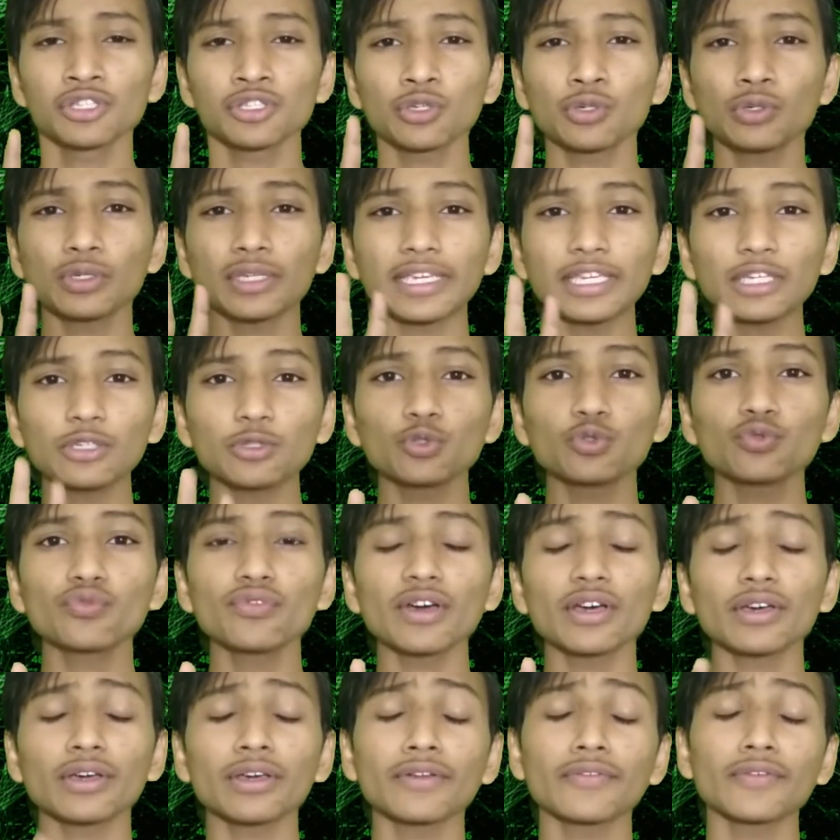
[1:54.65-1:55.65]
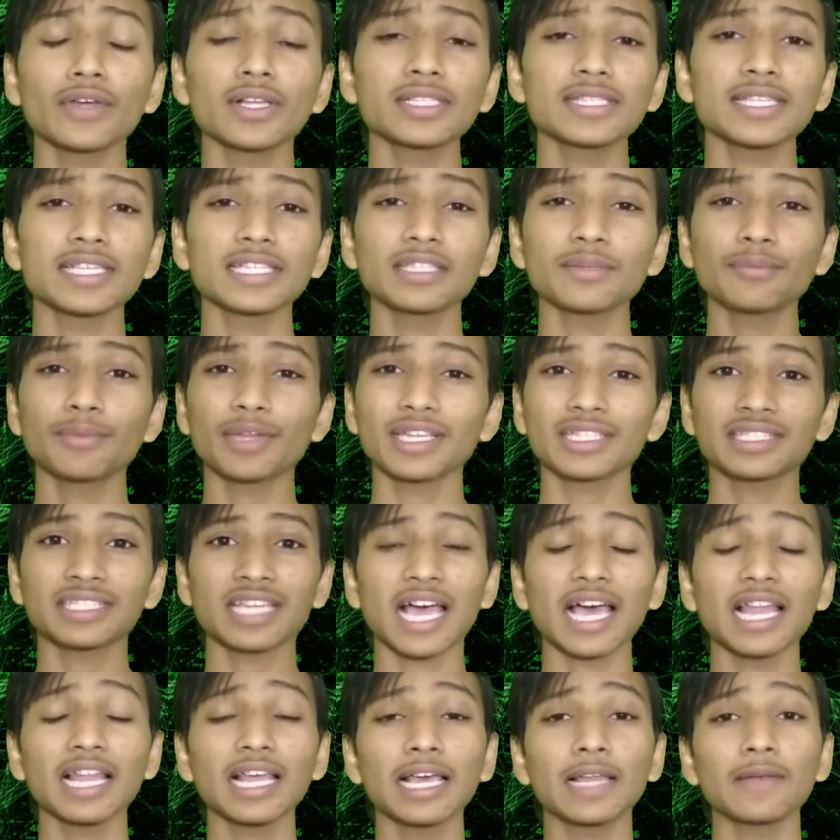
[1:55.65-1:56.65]
సో ఈ టూ ఫర్వాల్స్ అయితే మనకి
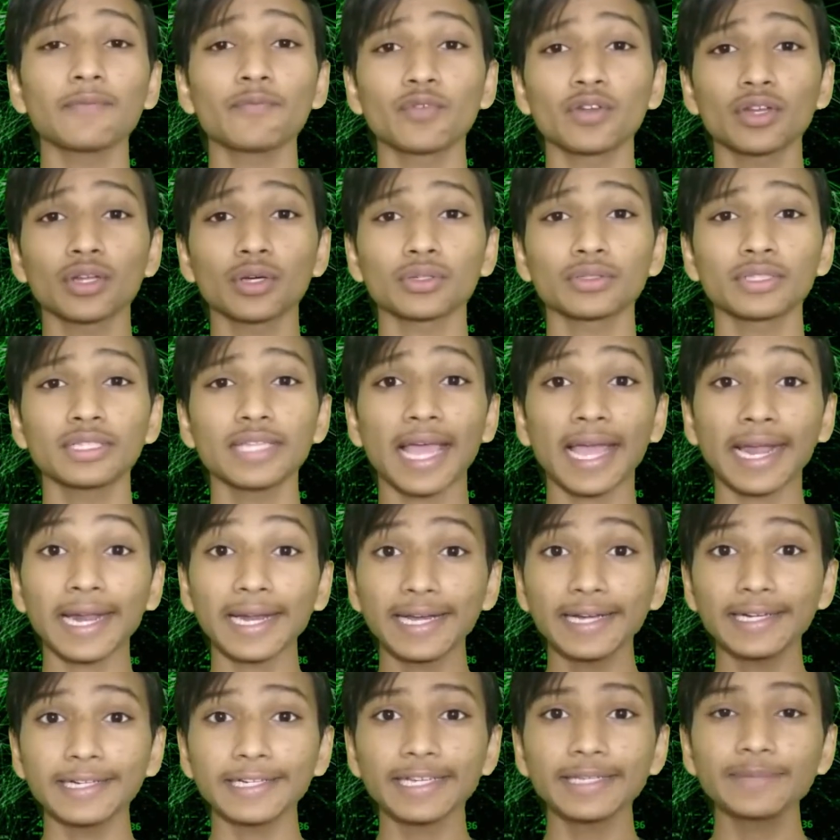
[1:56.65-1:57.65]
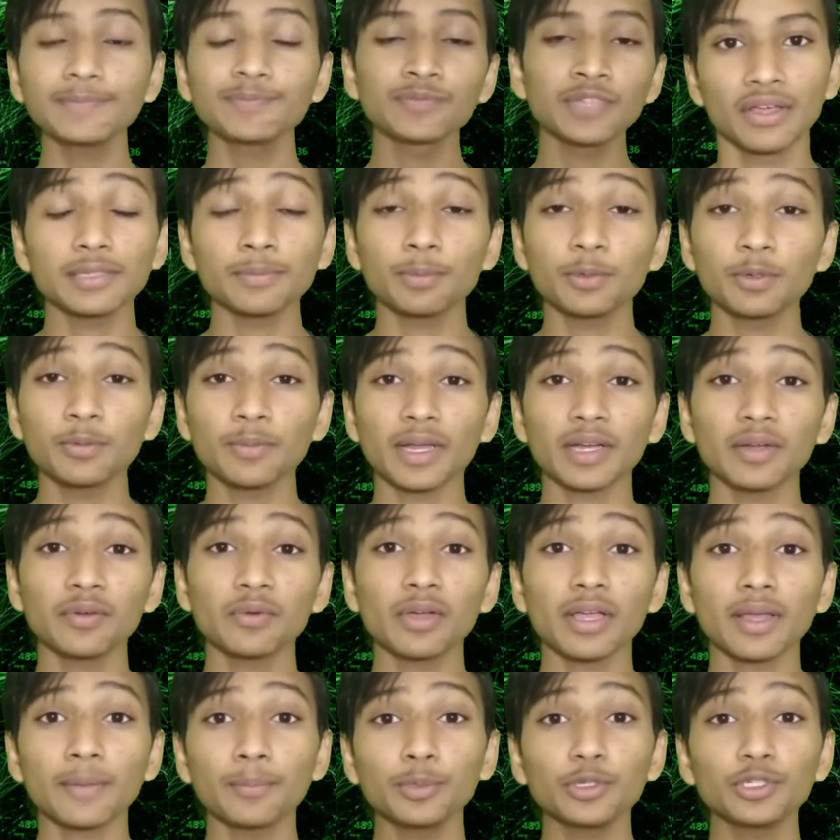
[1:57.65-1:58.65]
చాలా హెల్ప్ఫుల్ అవుద్ది ఎక్కడంటే ఇప్పుడు మనం
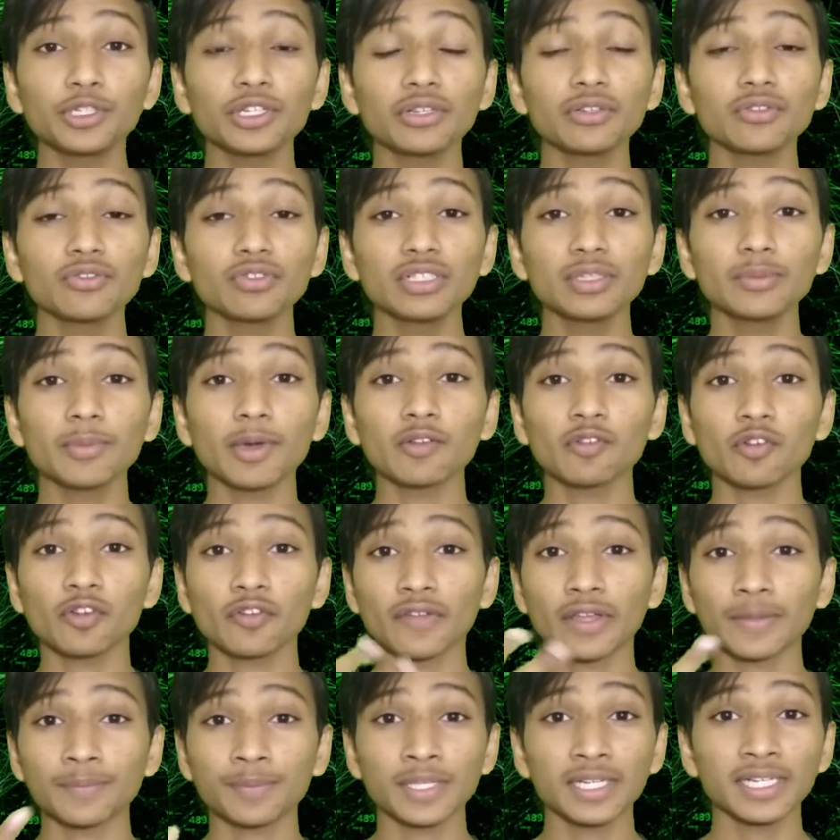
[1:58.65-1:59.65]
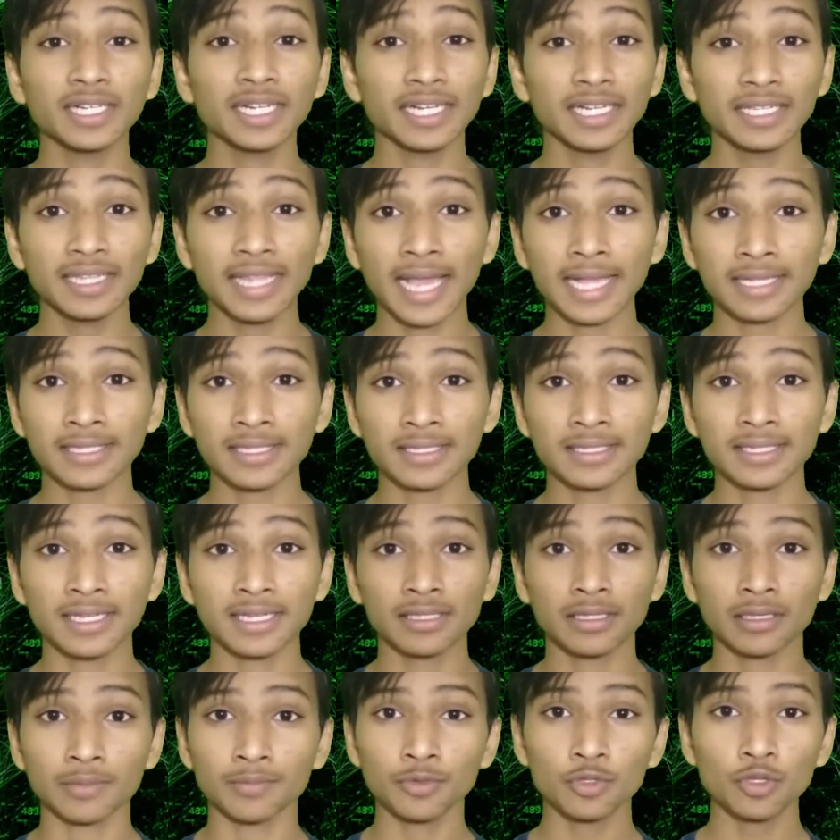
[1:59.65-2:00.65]
కంప్యూటర్ నుండి మనం ఒక వెబ్సైట్ అనేది యాక్సెస్
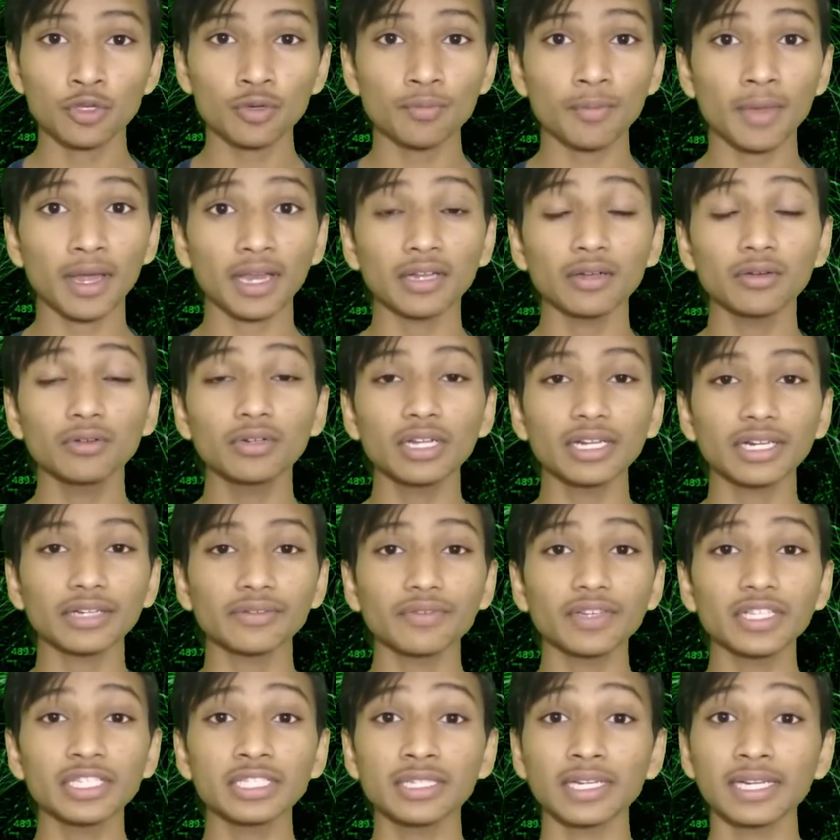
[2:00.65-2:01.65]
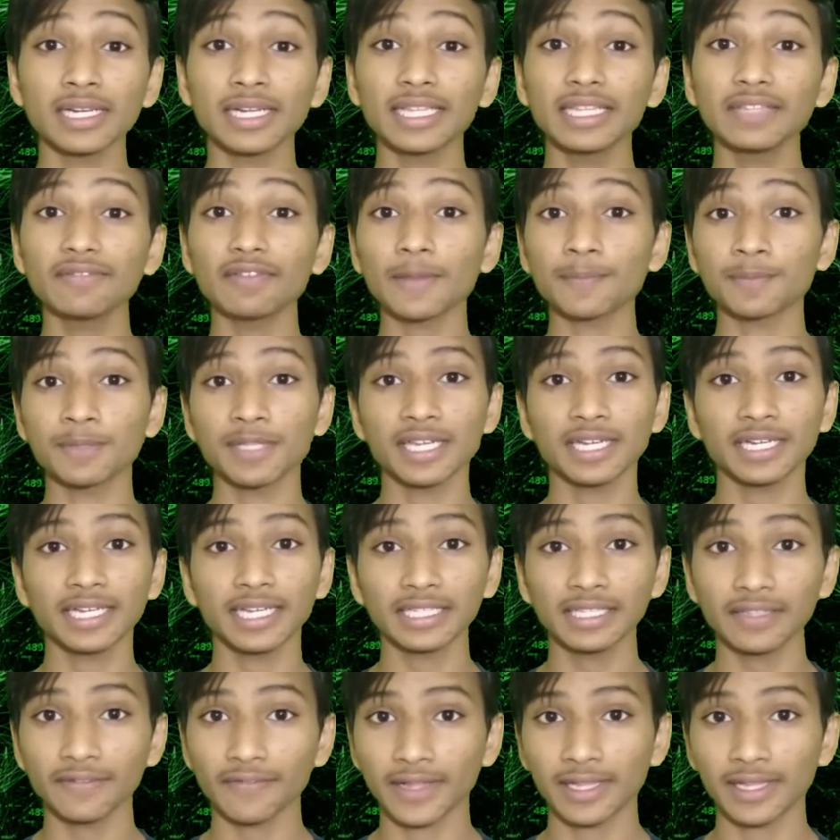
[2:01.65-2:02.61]
చేస్తాం సో మన నుండి రిక్వెస్ట్ అనేది వెబ్సైట్ కి అయితే